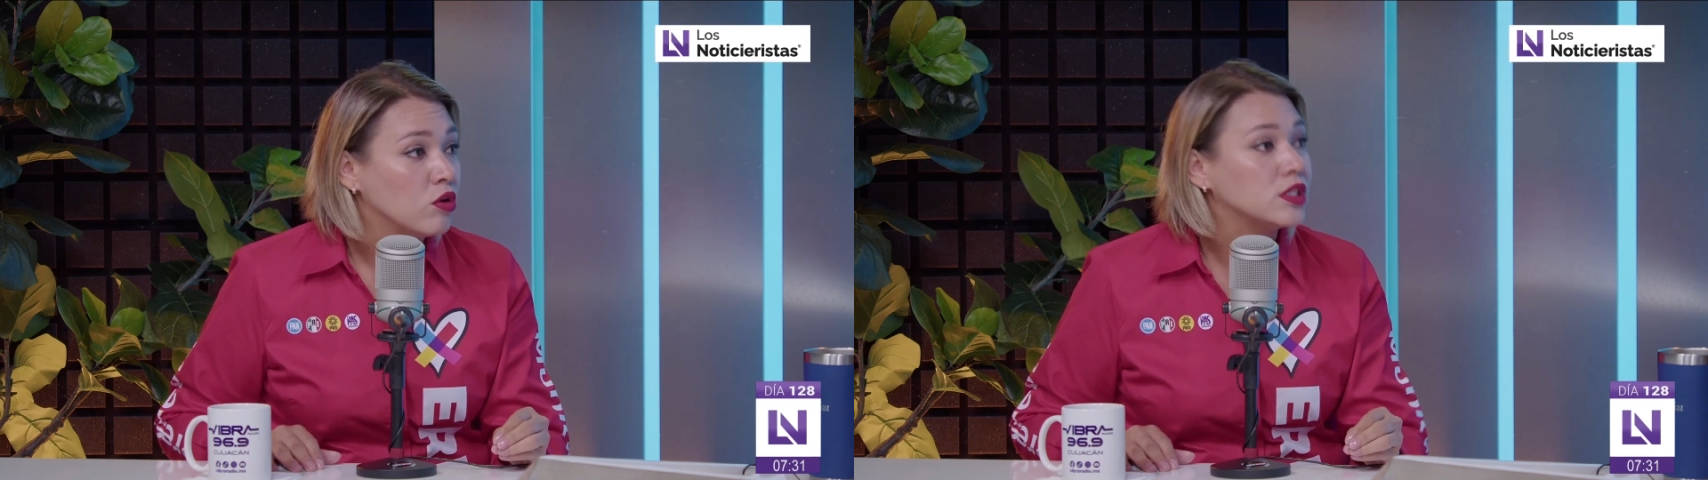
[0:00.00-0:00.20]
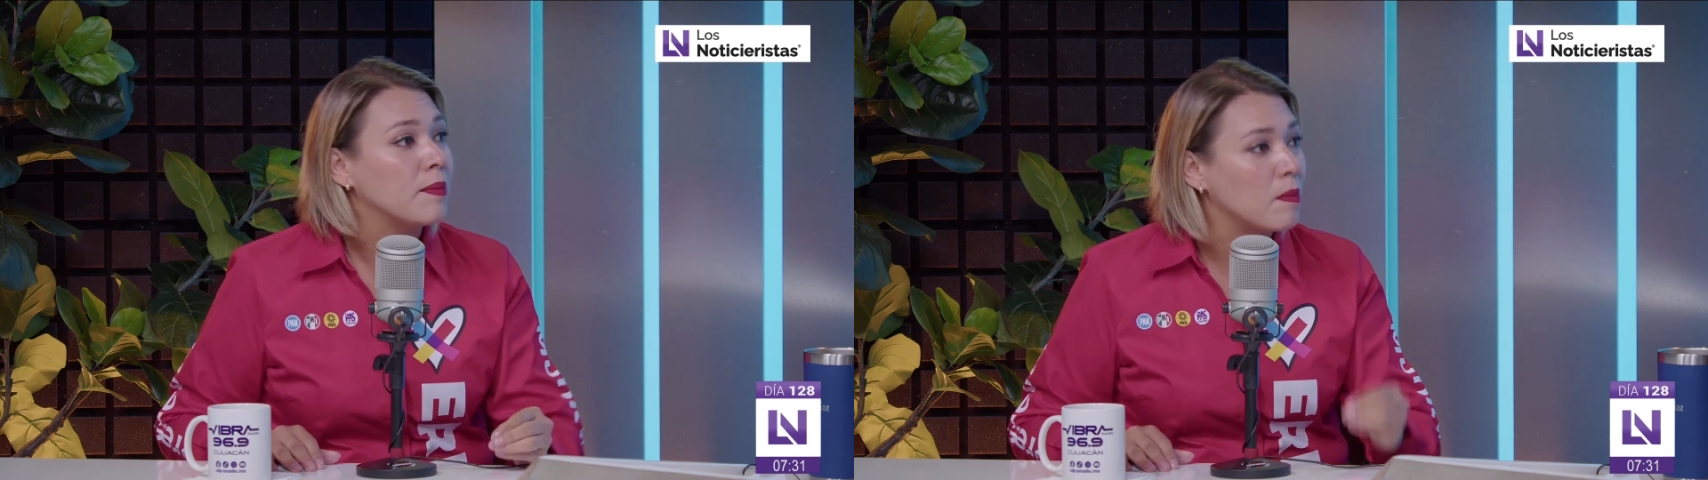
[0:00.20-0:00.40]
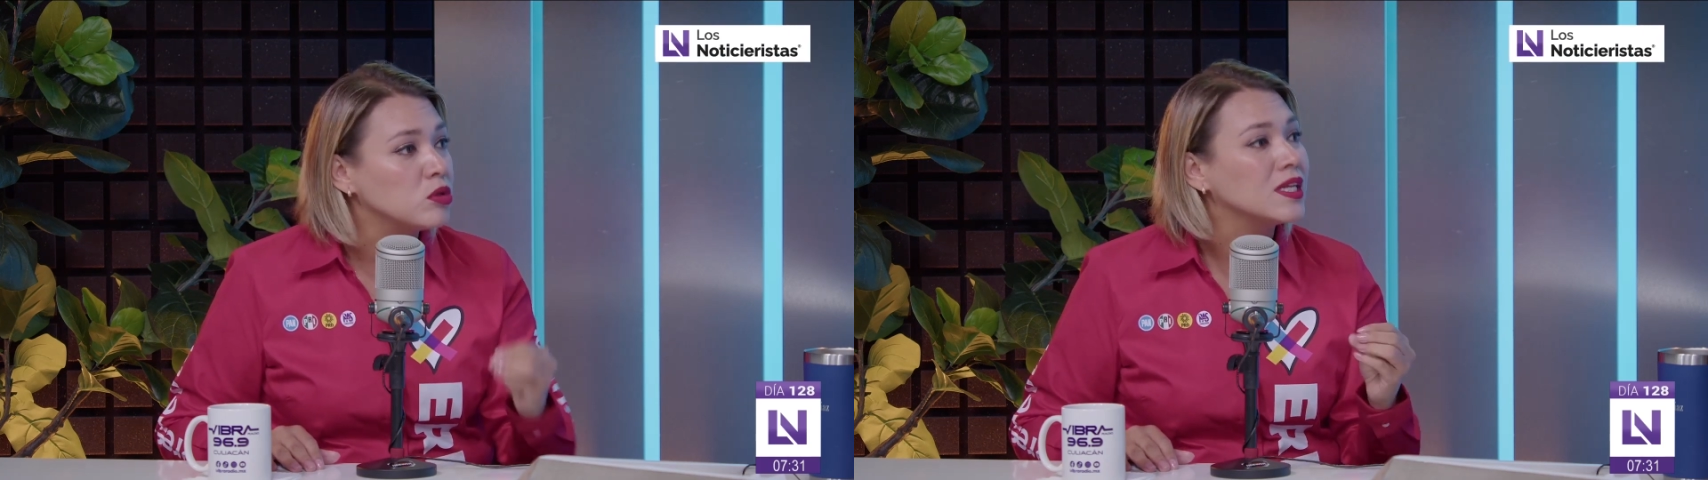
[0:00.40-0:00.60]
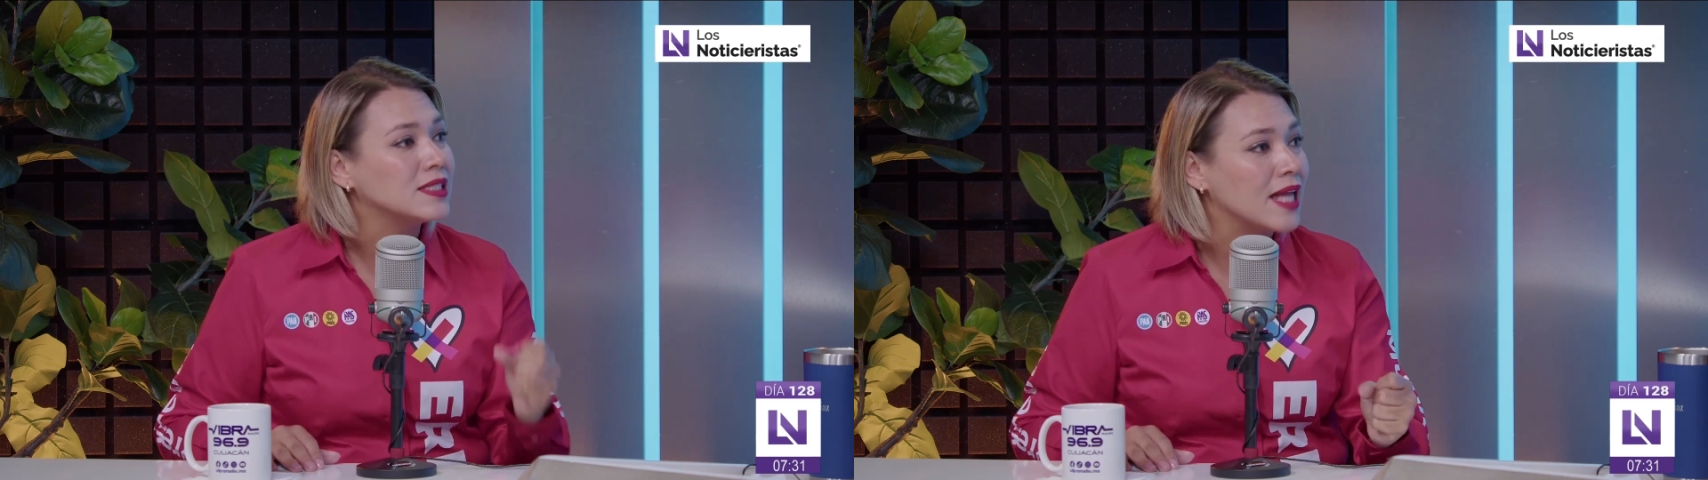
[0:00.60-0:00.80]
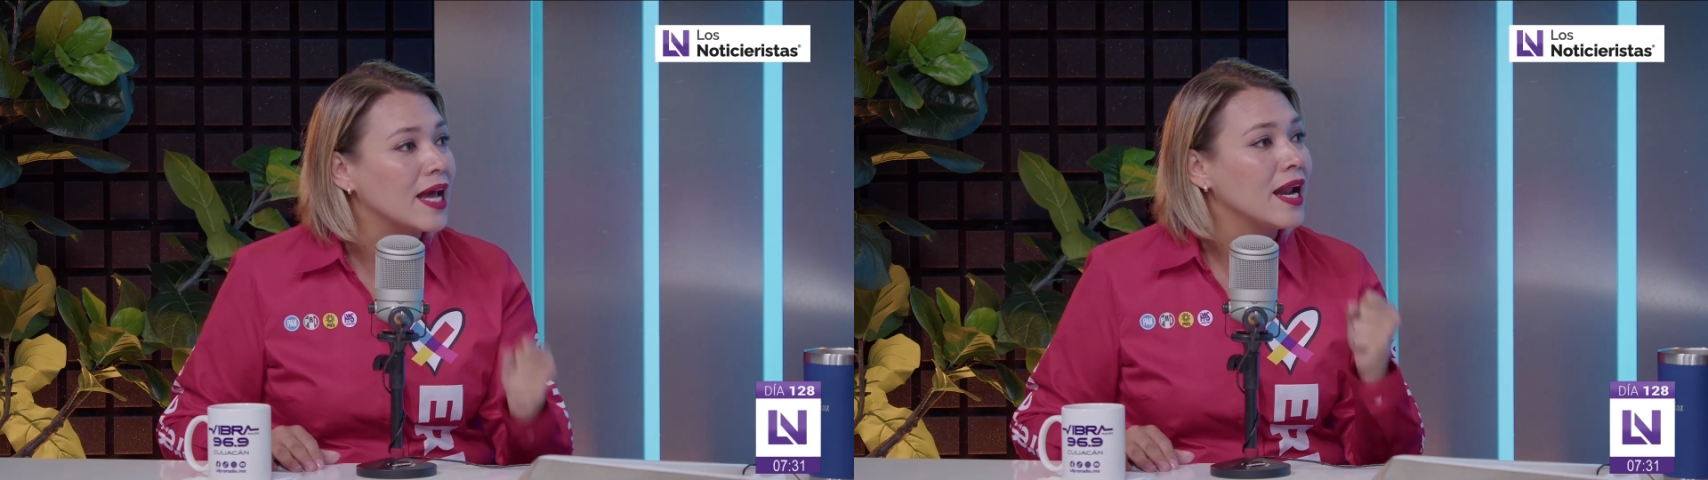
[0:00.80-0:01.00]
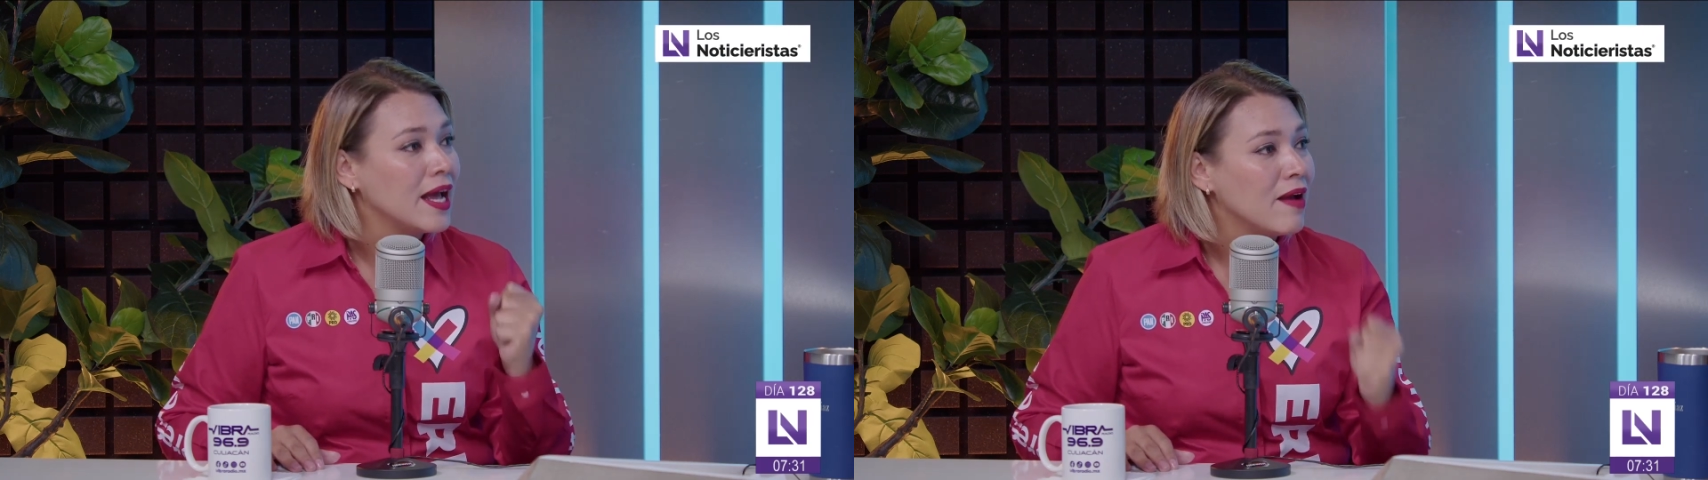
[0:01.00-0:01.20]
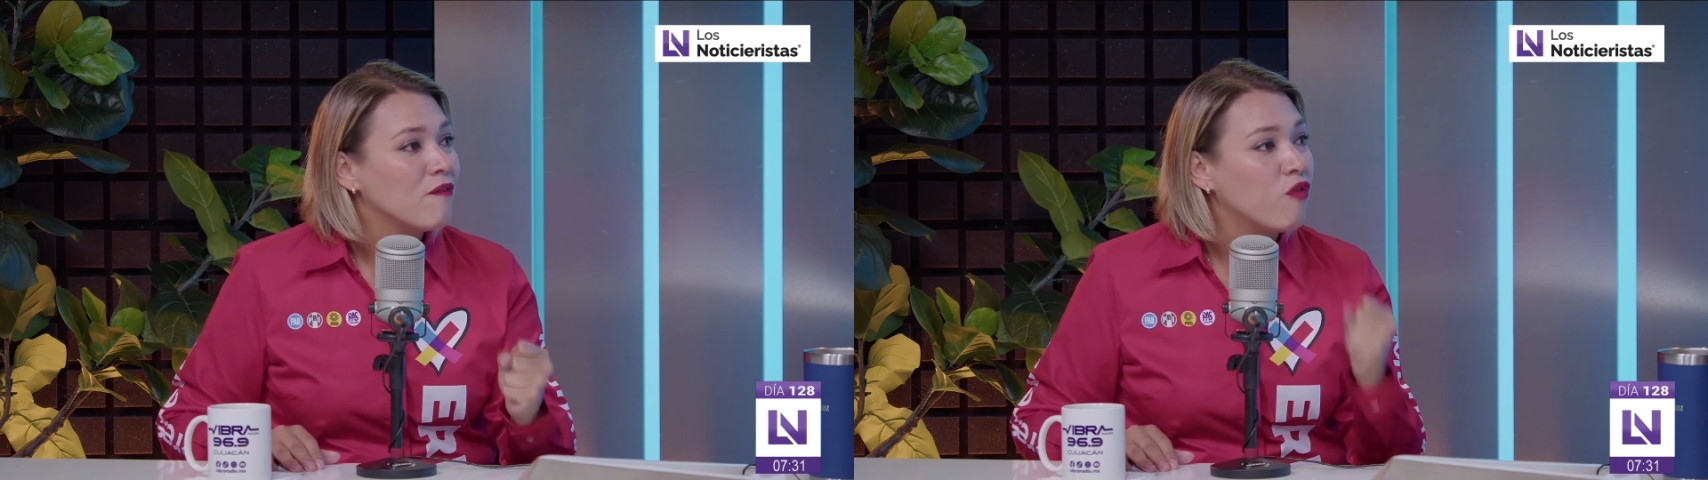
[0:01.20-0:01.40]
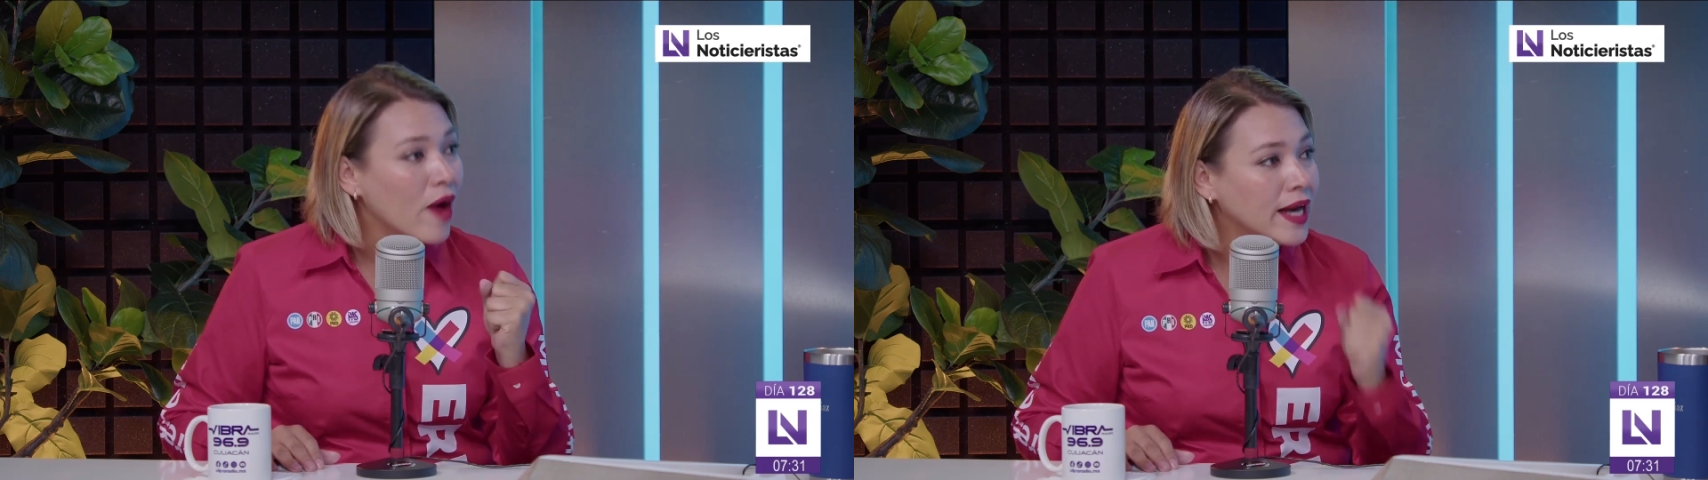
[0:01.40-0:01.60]
O sea, vamos a estar
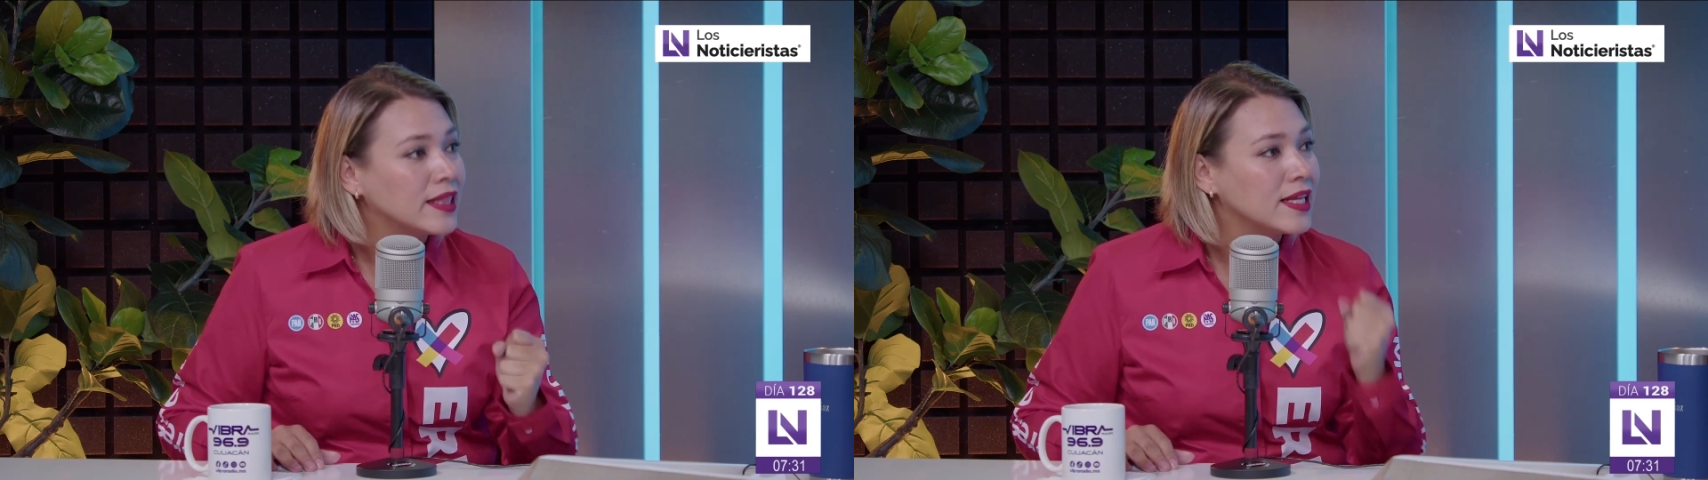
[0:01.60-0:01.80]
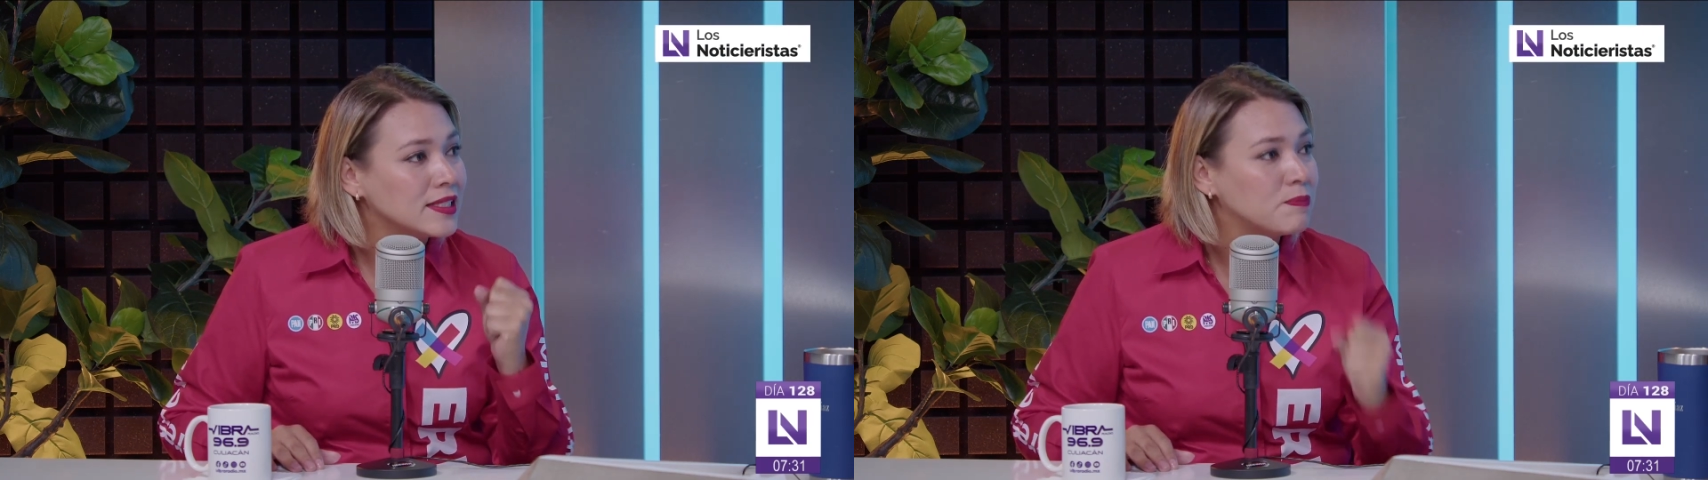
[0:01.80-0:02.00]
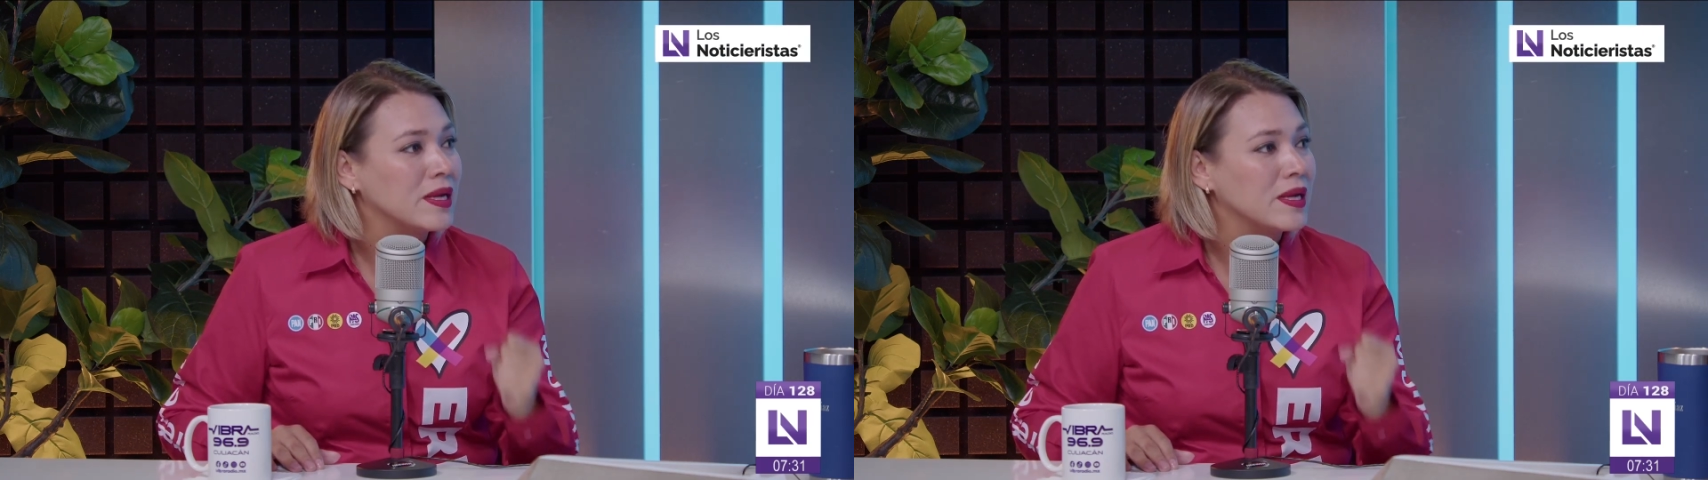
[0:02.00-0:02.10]
fuertes